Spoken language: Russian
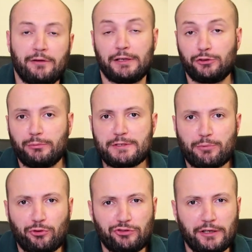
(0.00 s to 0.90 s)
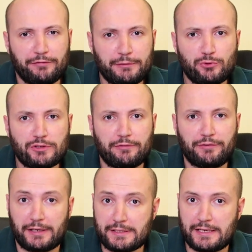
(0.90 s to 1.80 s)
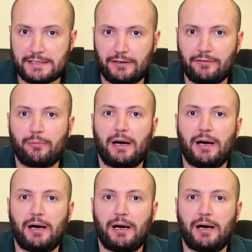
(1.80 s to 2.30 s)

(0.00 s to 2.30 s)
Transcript: В одном из прошлых выпусков я рассказал вам